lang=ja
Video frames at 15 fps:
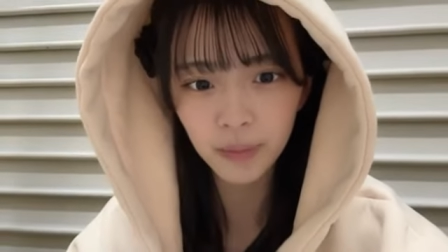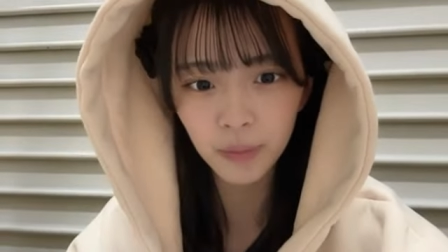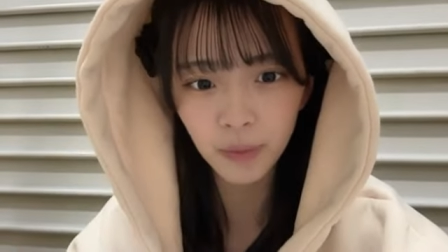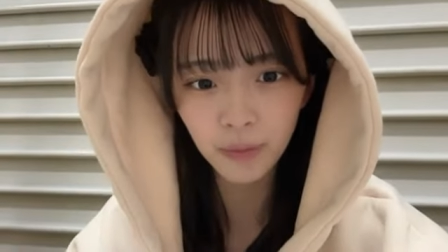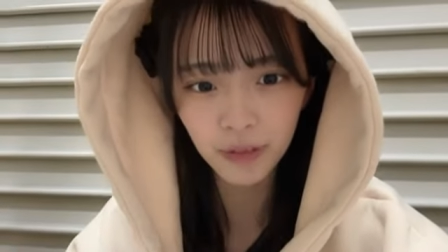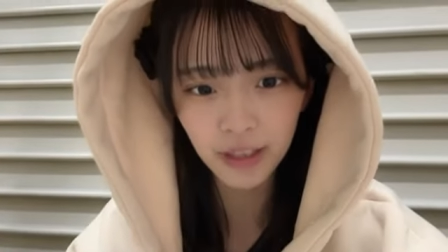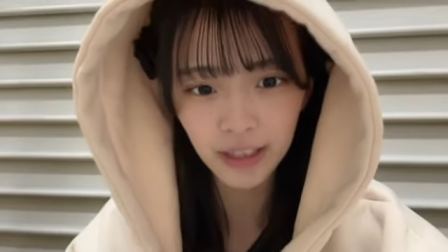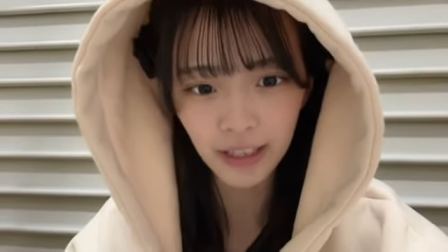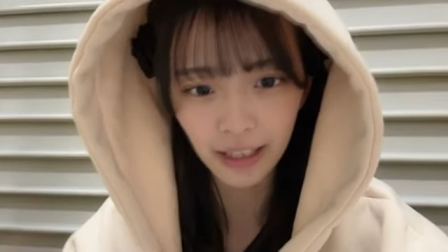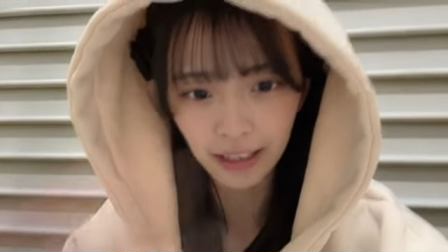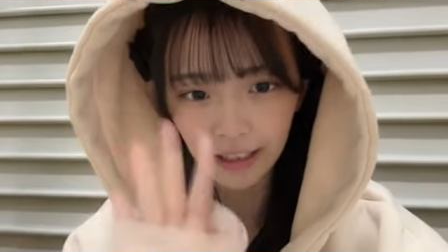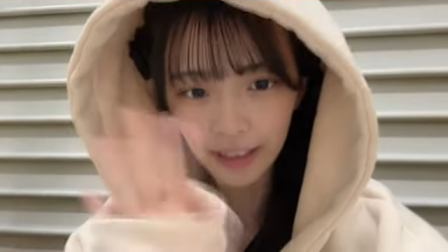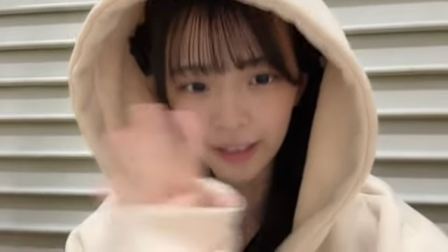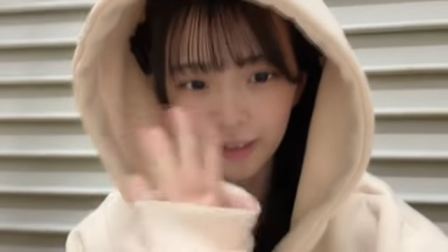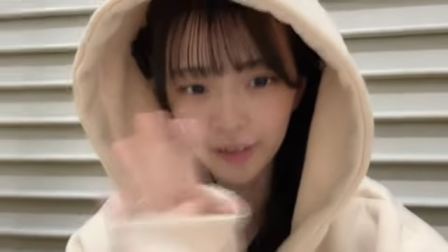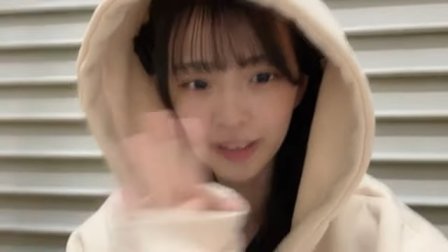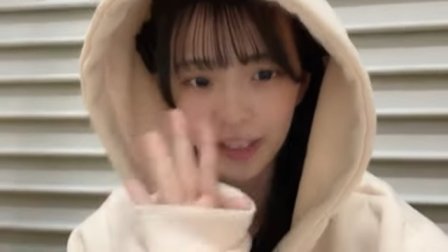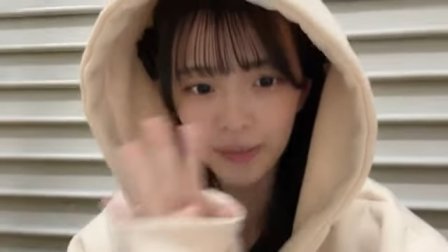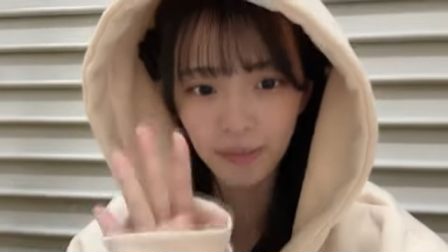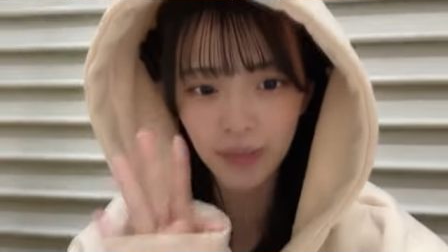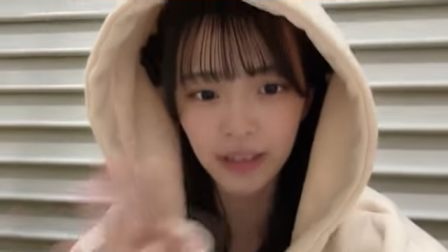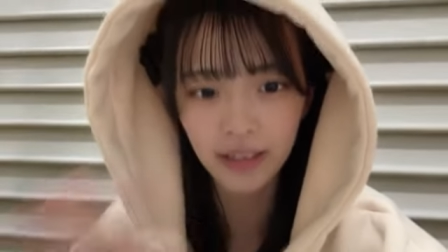ももちさんありがとうござい
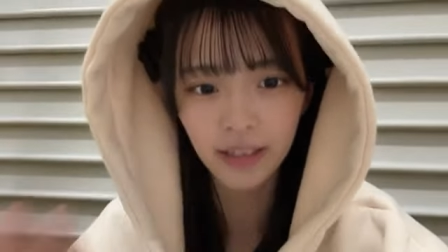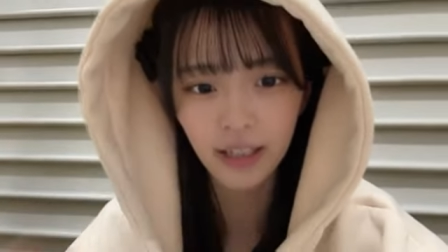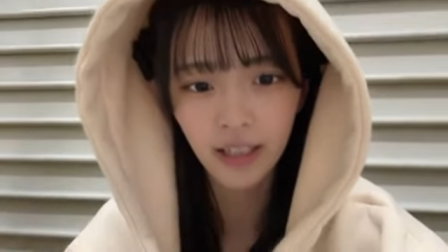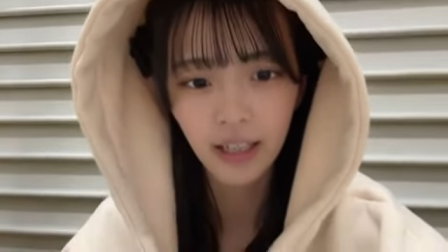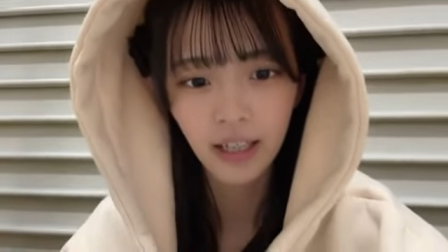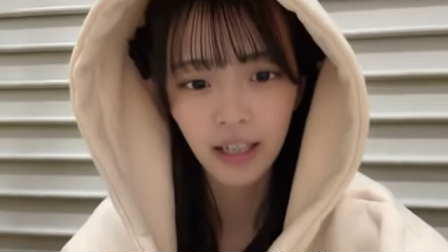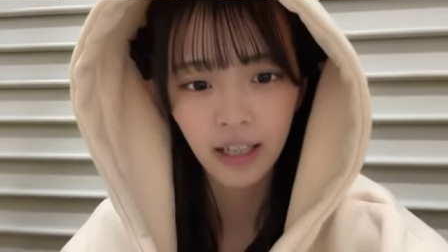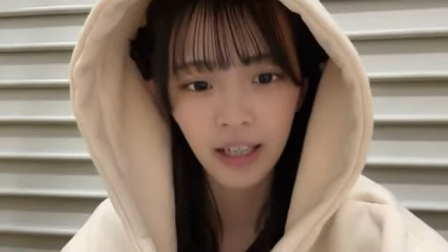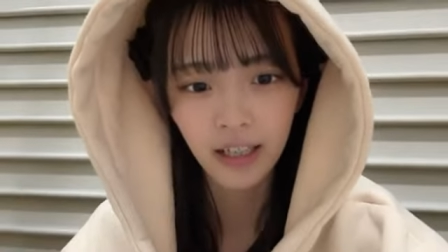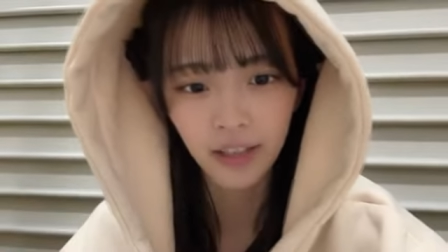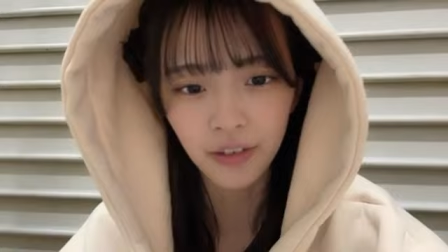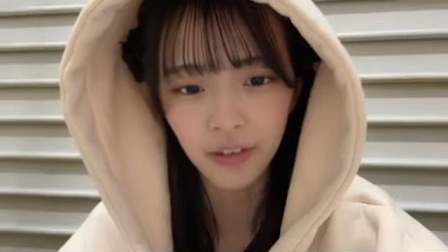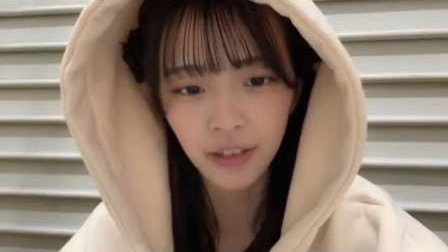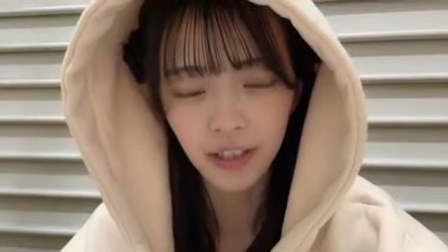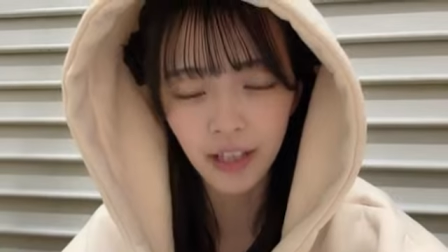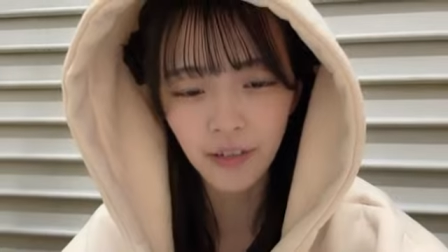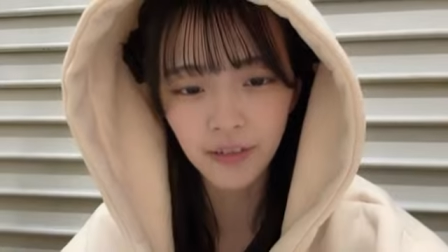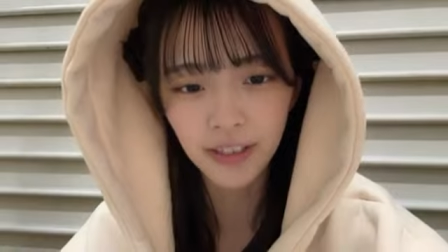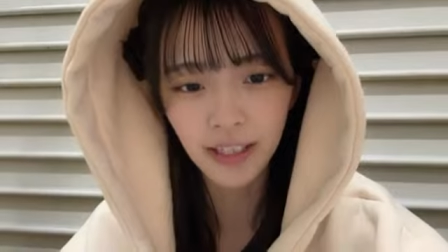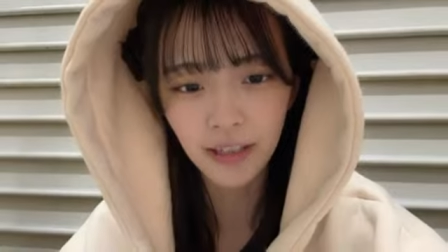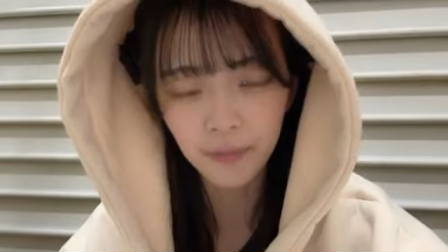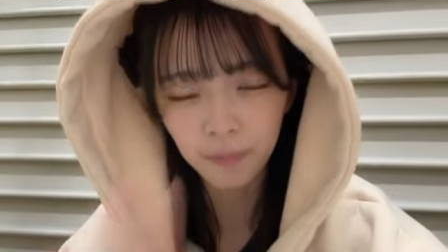ます9位ネオン
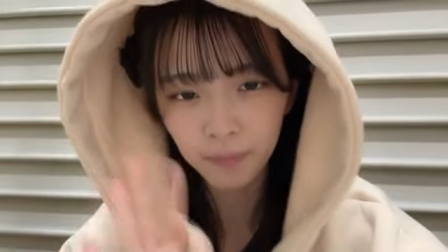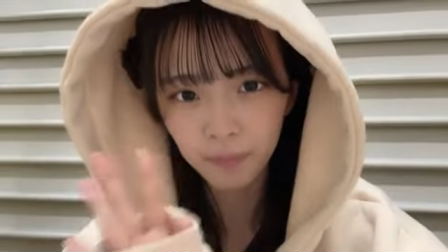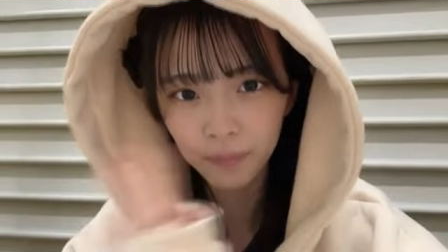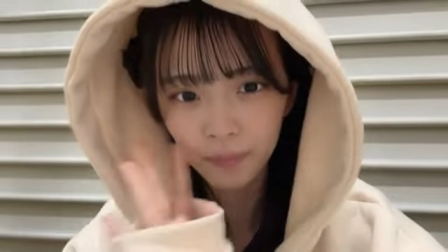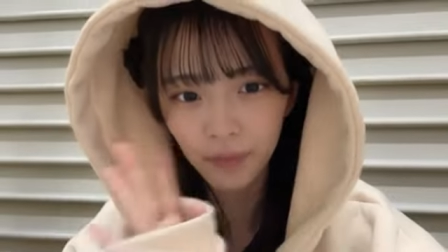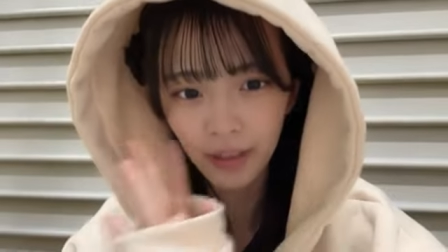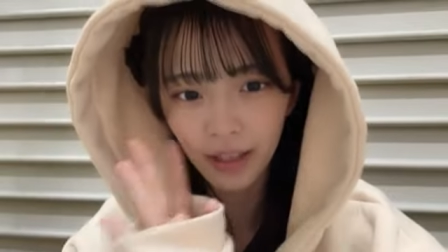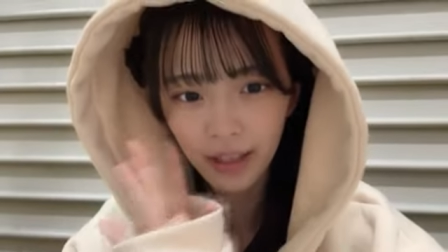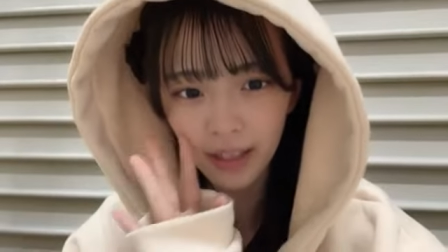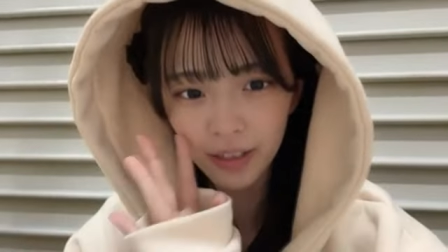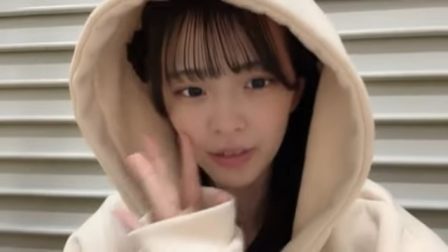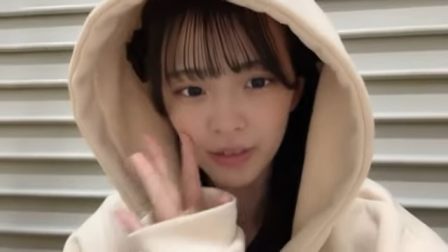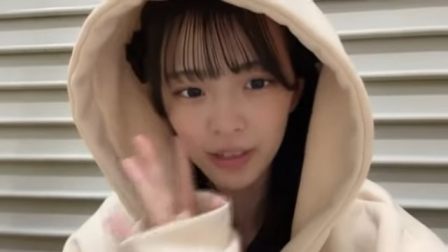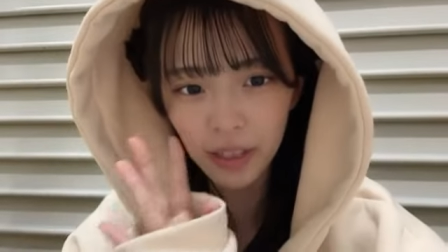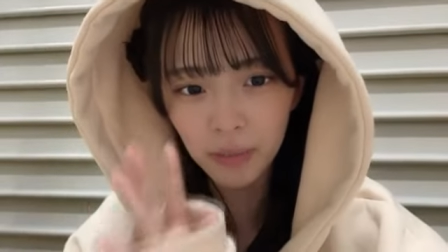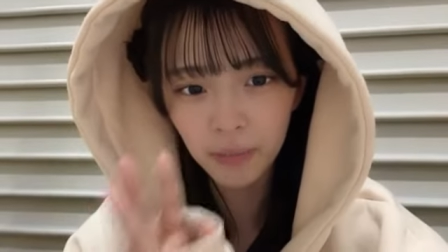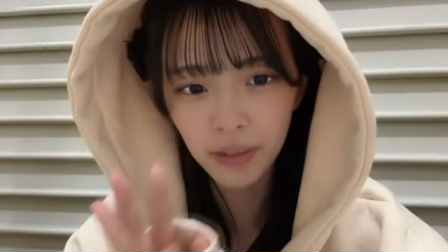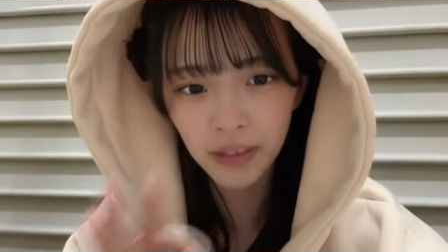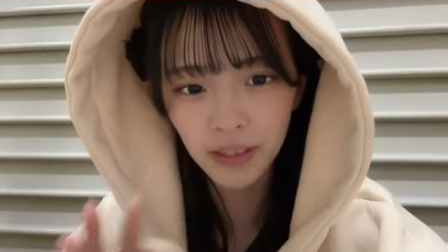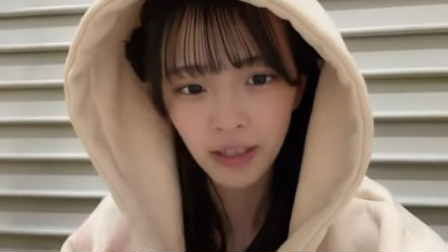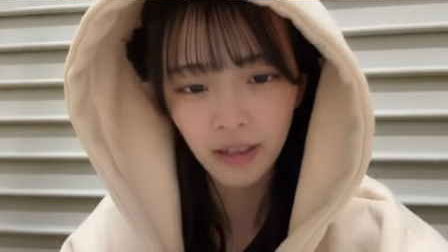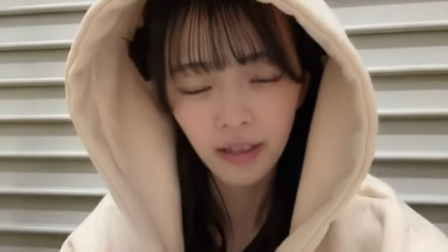さんありがとうございます